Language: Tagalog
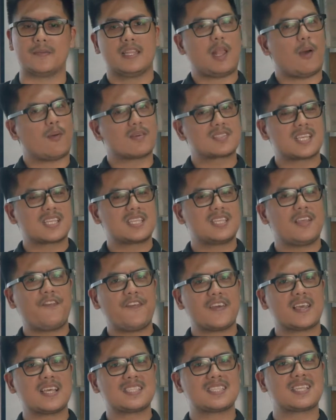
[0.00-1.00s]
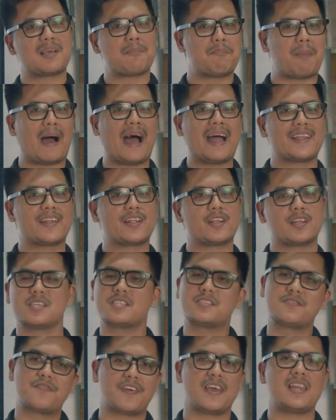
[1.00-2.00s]
now ang significance sa banner
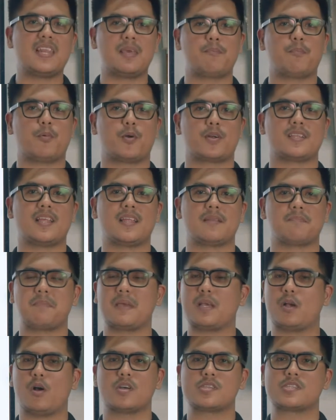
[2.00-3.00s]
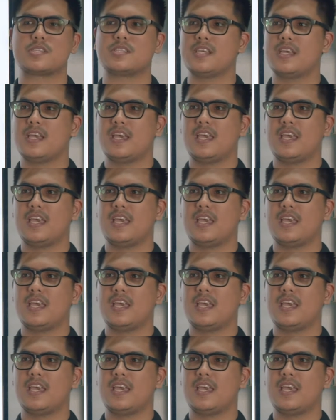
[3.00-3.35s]
is very important because